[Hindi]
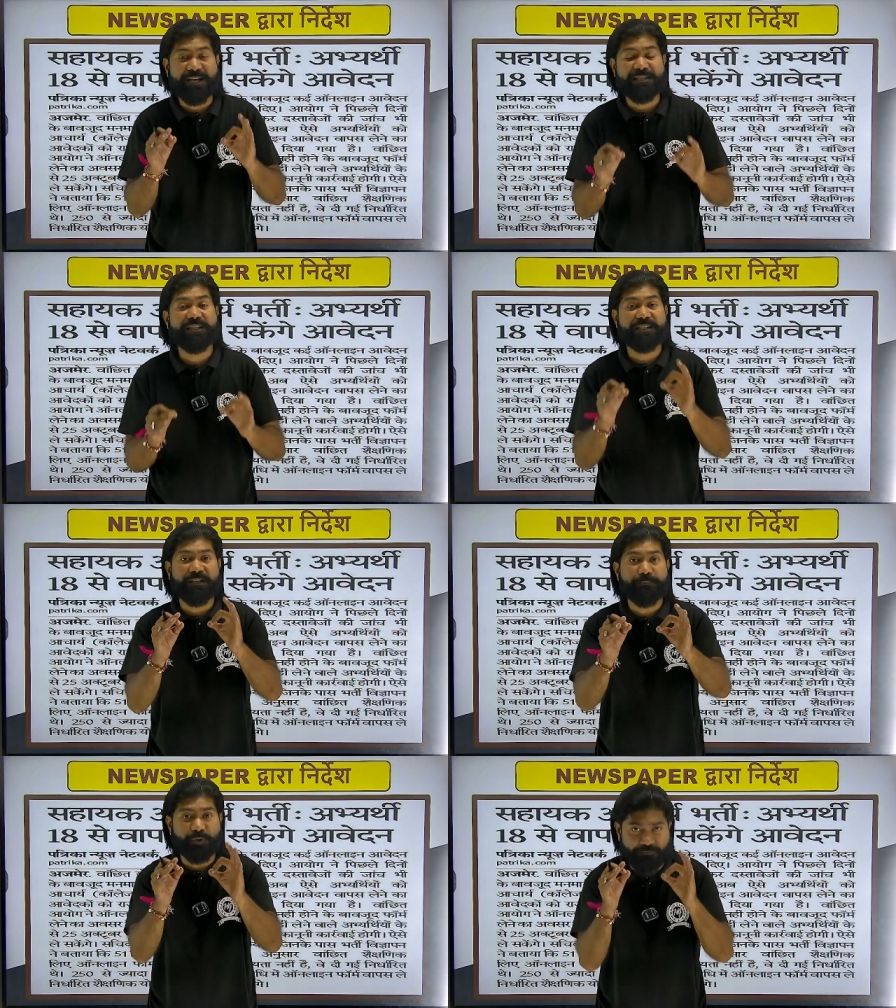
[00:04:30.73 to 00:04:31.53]
असिस्टेंट
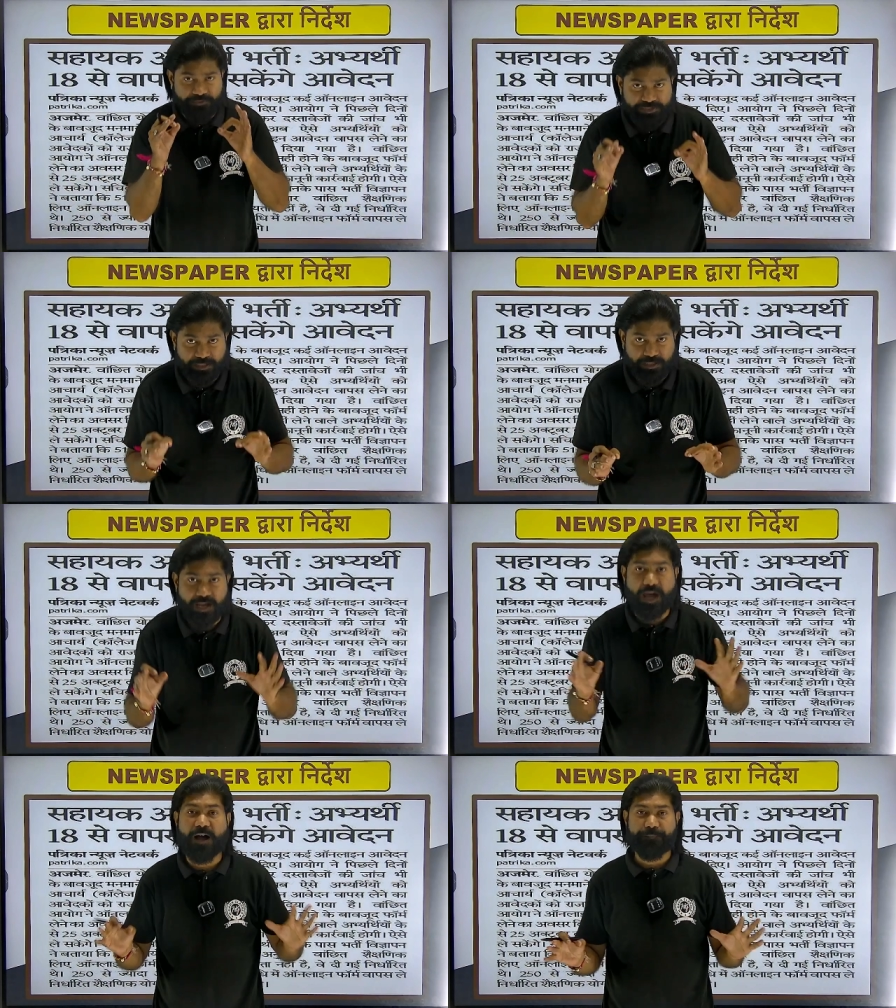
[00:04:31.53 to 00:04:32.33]
प्रोफेसर का
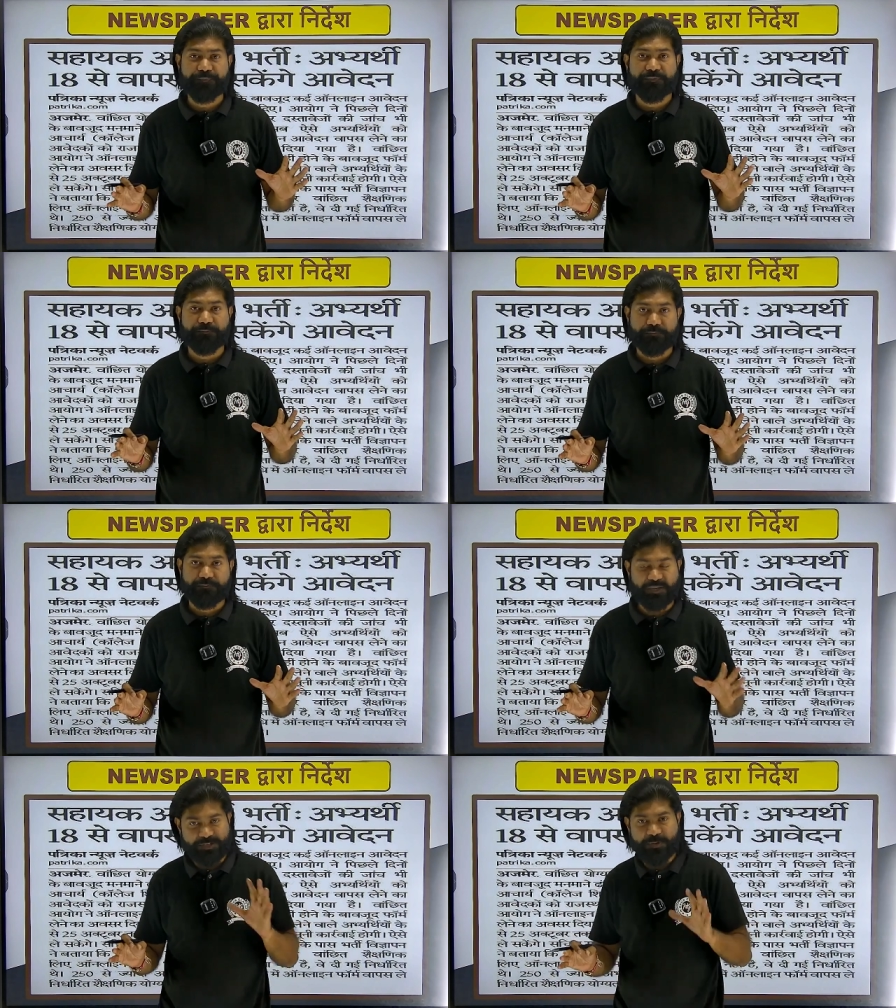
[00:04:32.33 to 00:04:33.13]

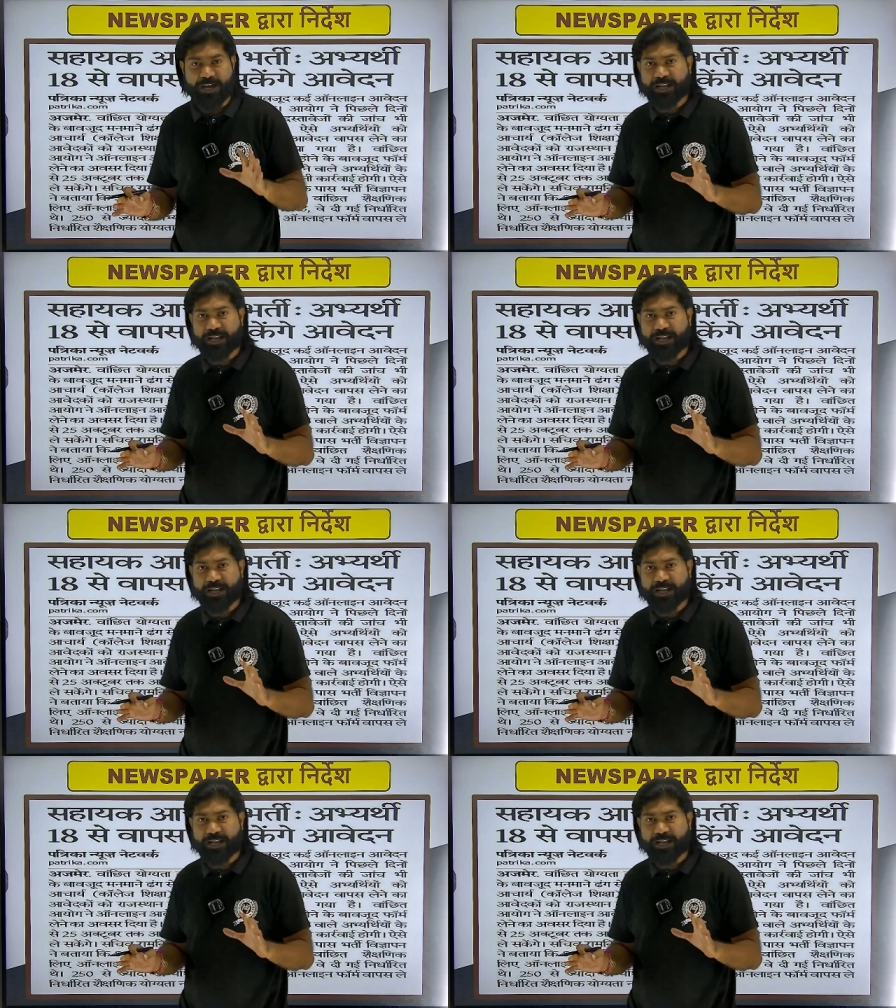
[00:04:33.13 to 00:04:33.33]
समझ में आ रहा